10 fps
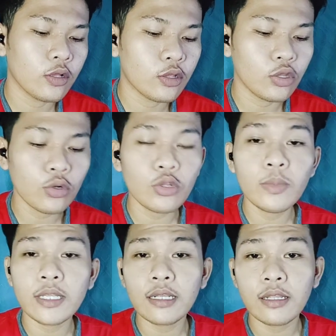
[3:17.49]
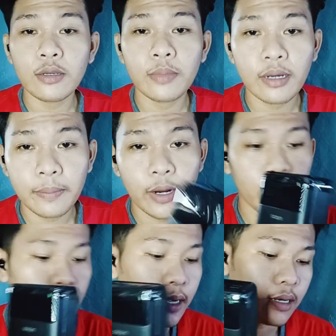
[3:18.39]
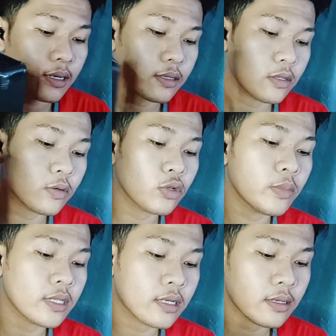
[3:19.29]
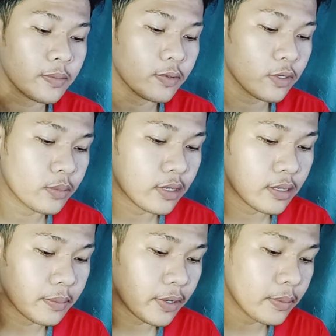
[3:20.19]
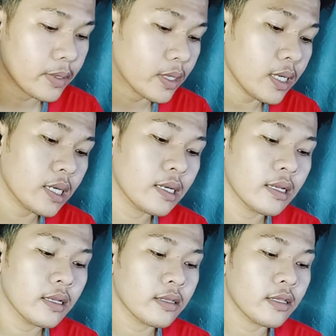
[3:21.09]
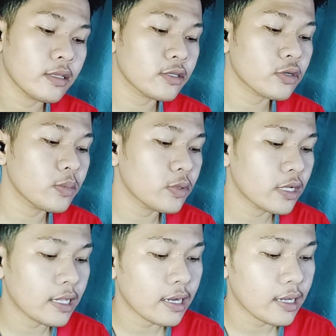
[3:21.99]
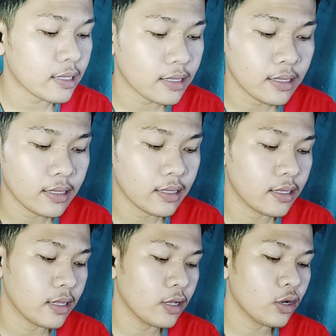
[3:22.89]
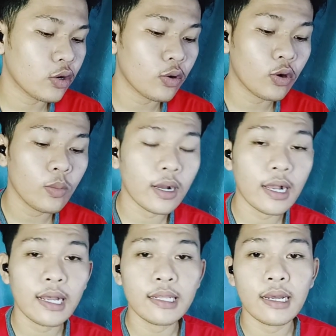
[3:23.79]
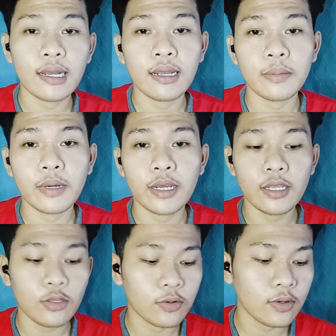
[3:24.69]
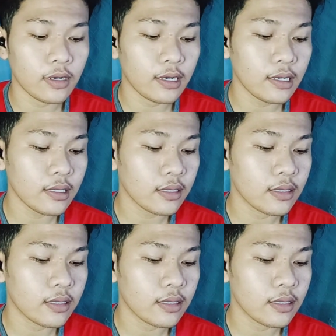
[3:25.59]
Nung dumating na yung mga power bank, nung dumating na po yung mga power bank, tinest ko muna lahat kung gumagana nga ang mga ito at